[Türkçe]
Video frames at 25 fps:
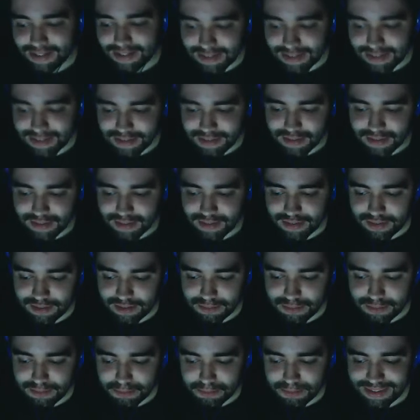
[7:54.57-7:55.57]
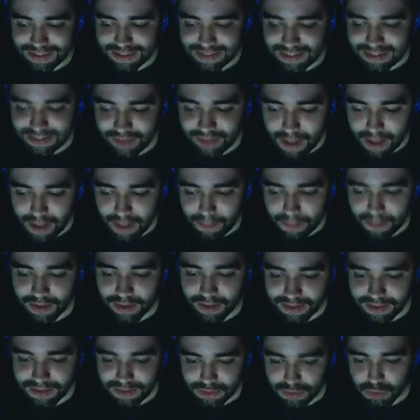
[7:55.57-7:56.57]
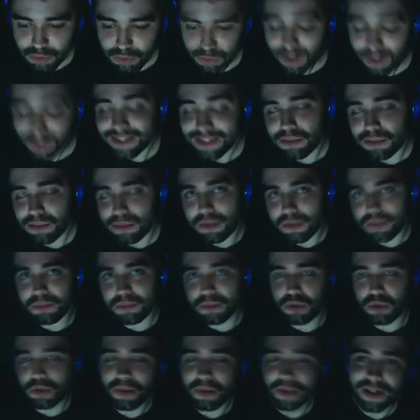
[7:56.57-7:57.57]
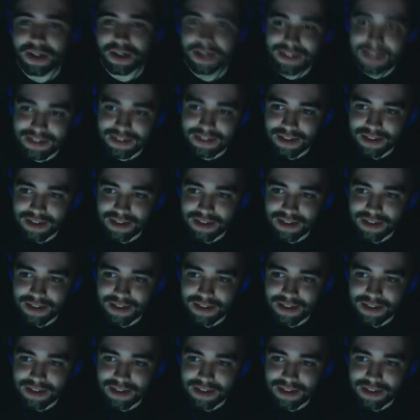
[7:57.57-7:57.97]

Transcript: e, basit ve en mantıklı yönü aslında buna bakarsanız